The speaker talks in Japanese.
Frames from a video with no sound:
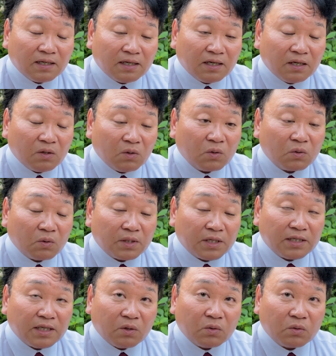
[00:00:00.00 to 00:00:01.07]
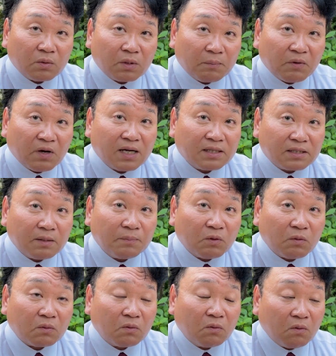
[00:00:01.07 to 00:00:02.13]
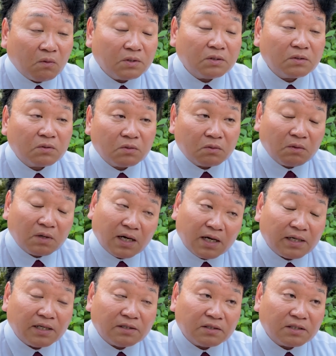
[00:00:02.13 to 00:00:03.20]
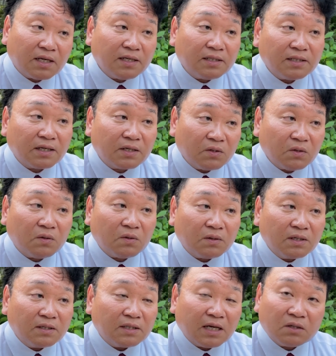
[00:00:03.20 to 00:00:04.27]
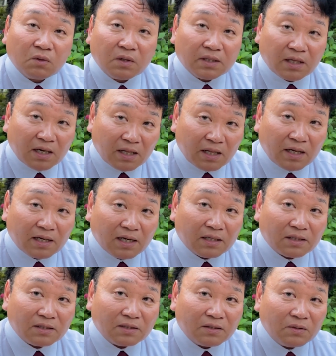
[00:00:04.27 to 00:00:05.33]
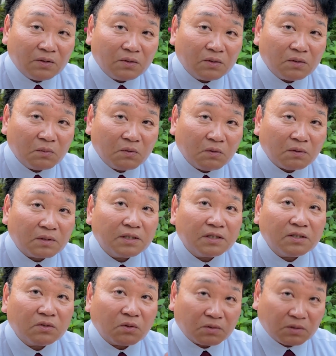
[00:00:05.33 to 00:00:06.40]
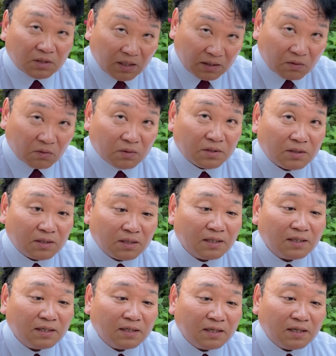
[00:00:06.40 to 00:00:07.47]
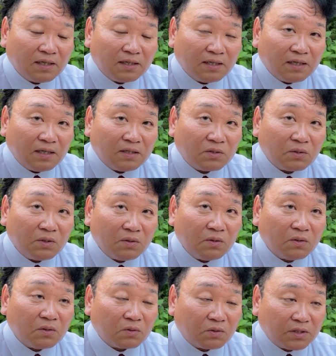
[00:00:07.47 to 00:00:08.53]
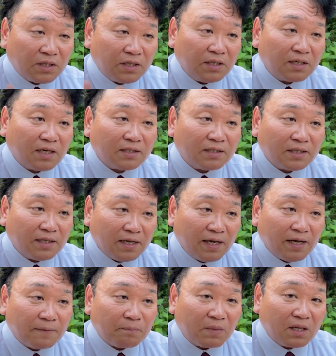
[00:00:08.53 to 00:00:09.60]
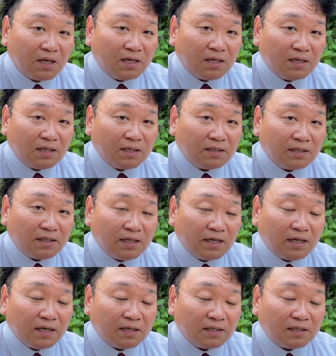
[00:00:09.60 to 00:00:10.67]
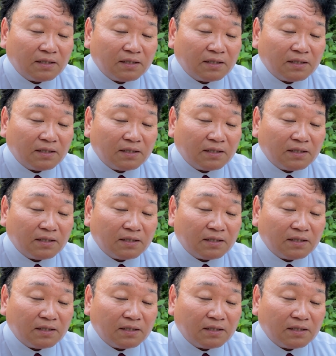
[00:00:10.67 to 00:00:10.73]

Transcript: えー、労働的なことでもあってもこういうことを解決したいんだけどなんとかならないかっていうのもきちんと伝えてほしいでそれを都政に行かせてでで